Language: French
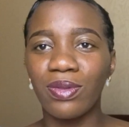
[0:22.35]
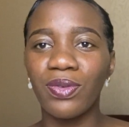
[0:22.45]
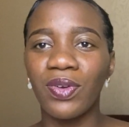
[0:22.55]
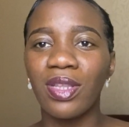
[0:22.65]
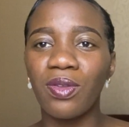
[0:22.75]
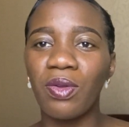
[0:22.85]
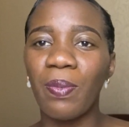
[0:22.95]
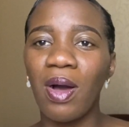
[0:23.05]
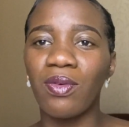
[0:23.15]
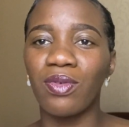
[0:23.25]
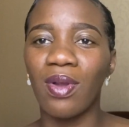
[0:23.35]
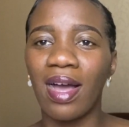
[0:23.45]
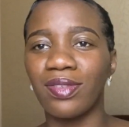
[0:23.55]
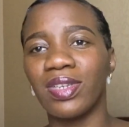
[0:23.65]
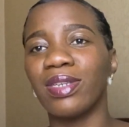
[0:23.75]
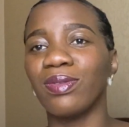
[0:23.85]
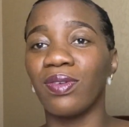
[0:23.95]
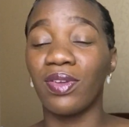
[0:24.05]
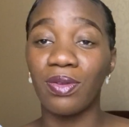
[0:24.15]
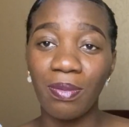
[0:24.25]
du fait de ne pas en vouloir à ceux qui nous ont
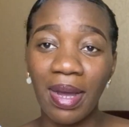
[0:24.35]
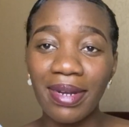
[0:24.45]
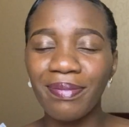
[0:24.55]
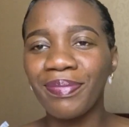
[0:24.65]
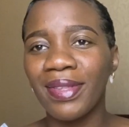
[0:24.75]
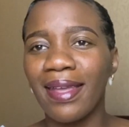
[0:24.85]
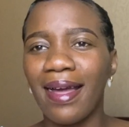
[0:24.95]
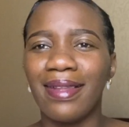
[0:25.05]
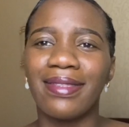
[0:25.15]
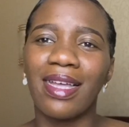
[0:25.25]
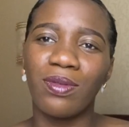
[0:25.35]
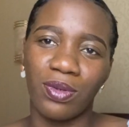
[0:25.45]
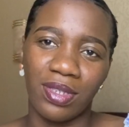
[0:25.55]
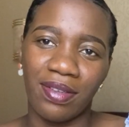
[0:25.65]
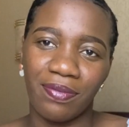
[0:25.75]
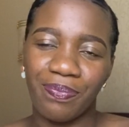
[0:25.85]
fait du mal, à l'instar de Joseph.